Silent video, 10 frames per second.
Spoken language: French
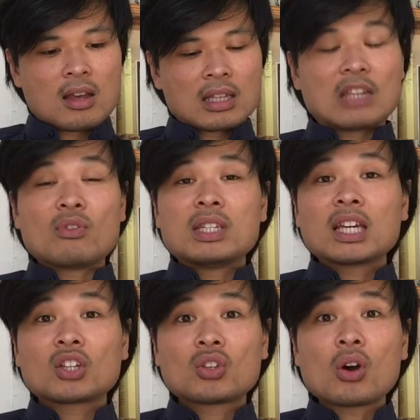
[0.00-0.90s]
qui veut
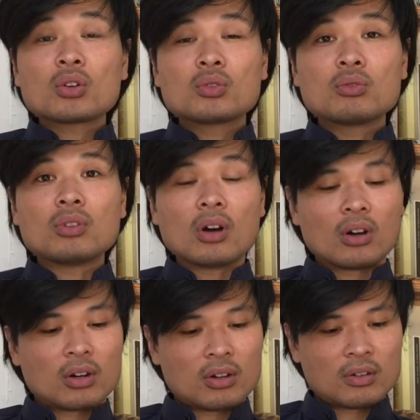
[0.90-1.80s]
dire tortue
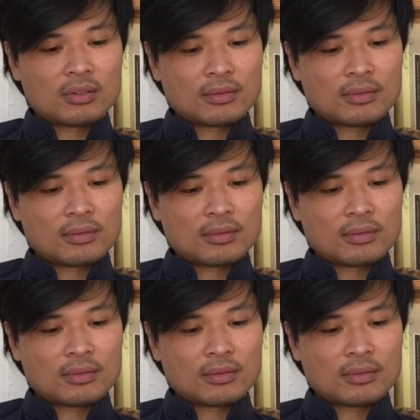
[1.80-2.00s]
d'or.